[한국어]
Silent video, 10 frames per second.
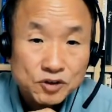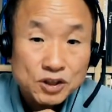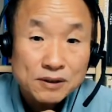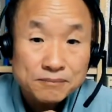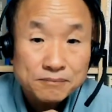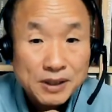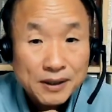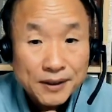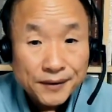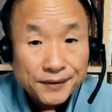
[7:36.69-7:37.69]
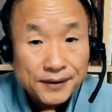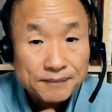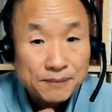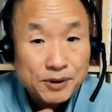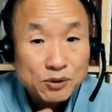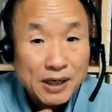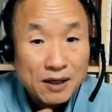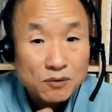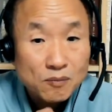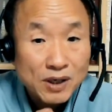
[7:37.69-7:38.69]
지금 여러분들 미국
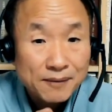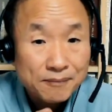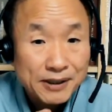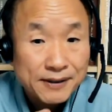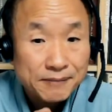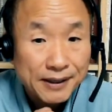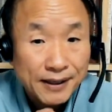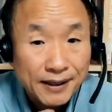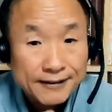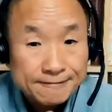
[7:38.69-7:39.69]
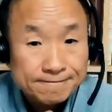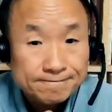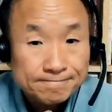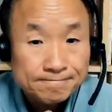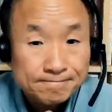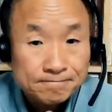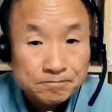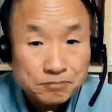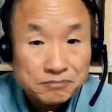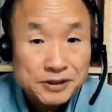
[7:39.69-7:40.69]
항공모함이 몇 대입니까?
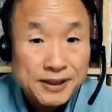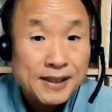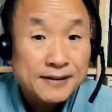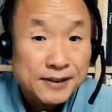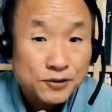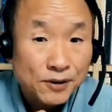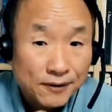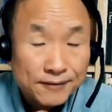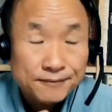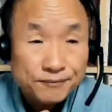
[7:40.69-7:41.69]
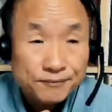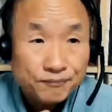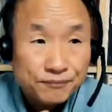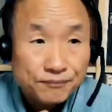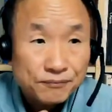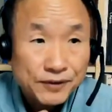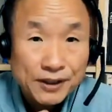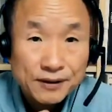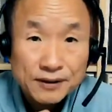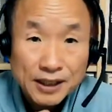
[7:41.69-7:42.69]
11대죠.
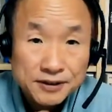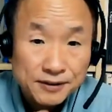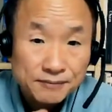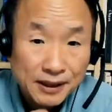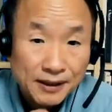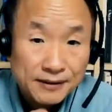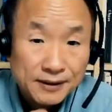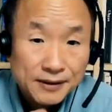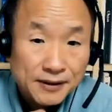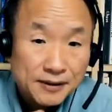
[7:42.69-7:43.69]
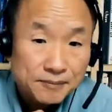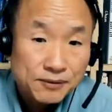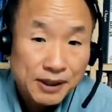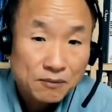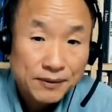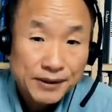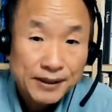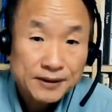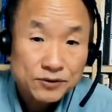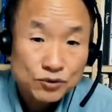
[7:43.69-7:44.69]
대략 그런 걸 아셔야 됩니다. 미국 항공모함
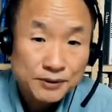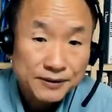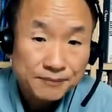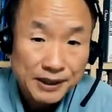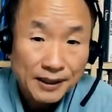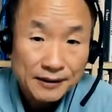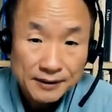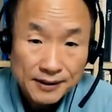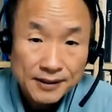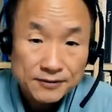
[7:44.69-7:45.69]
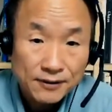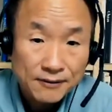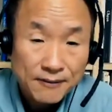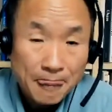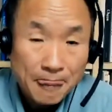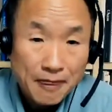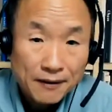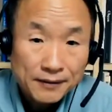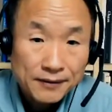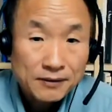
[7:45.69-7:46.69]
11대쯤 있습니다. 대단하죠.
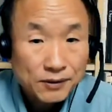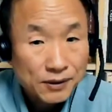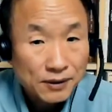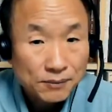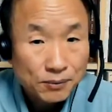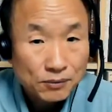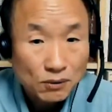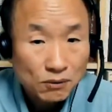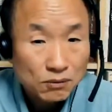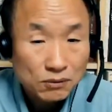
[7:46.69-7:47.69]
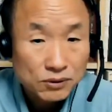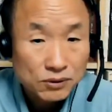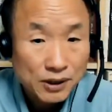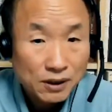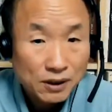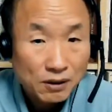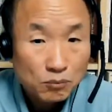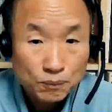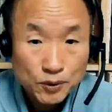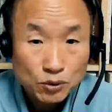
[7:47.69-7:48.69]
11대 대단하다 보는데 그게 대단한가?
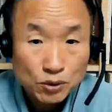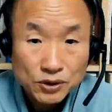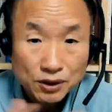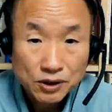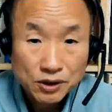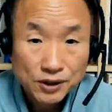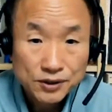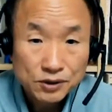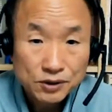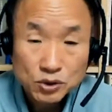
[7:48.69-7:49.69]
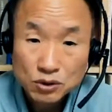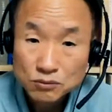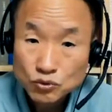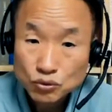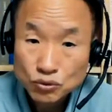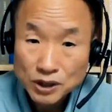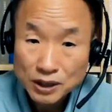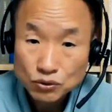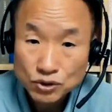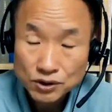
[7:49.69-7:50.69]
뭐 비교할 때 데이터가 있어야죠. 어쨌든
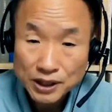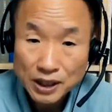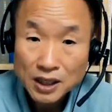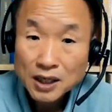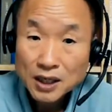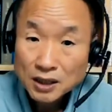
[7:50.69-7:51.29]
중국이 한 두 서너 대,